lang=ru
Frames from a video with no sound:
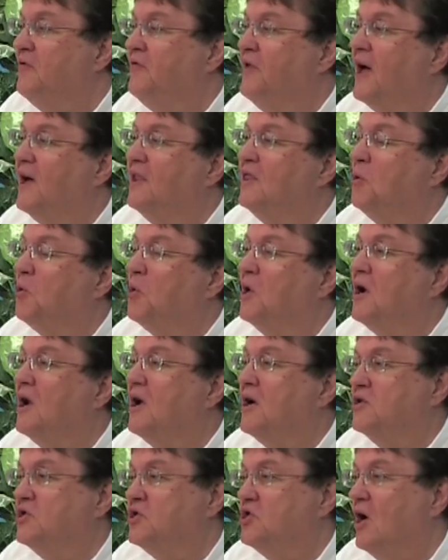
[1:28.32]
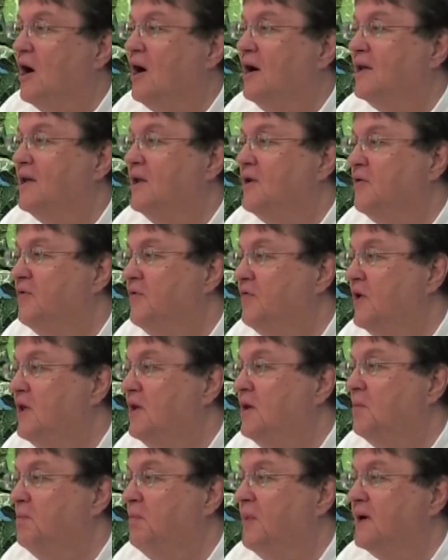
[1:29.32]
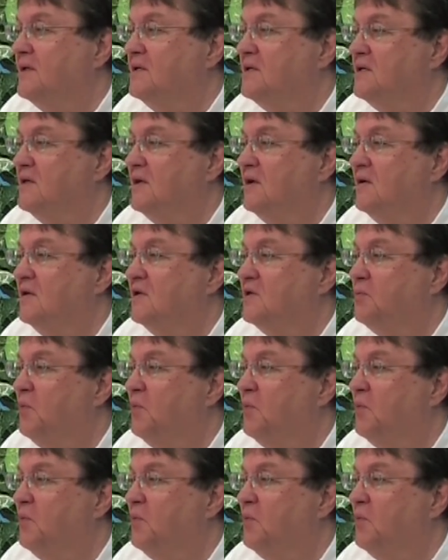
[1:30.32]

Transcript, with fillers: грешники, мы участвуем в этой проблеме.